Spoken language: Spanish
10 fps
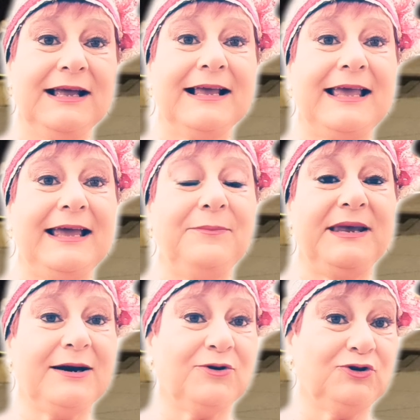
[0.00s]
que es
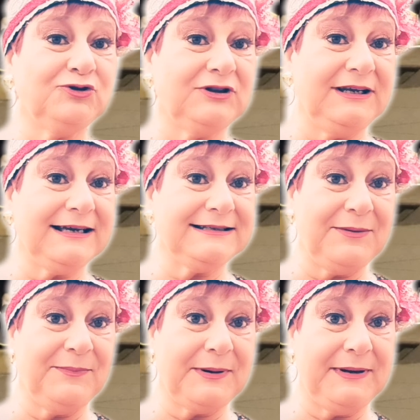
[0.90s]
Meika Kotosti, que hacía
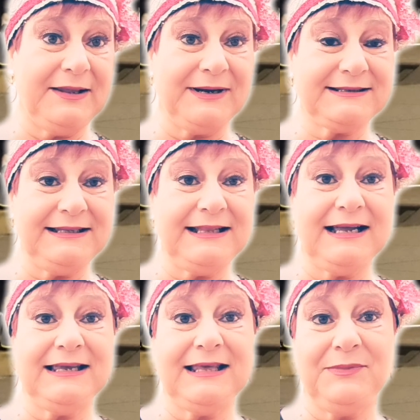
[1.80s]
el papel de
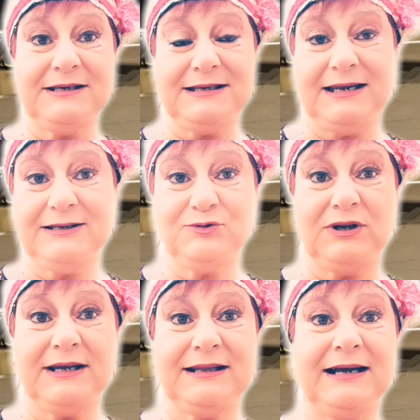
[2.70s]
Masita y de Desiree, su
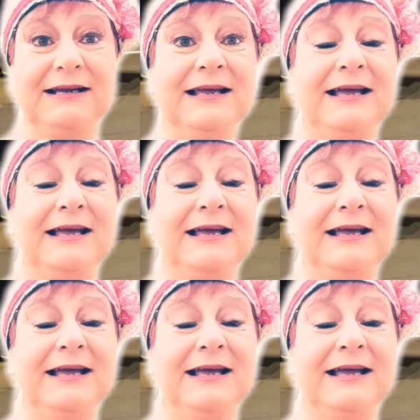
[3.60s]
nieta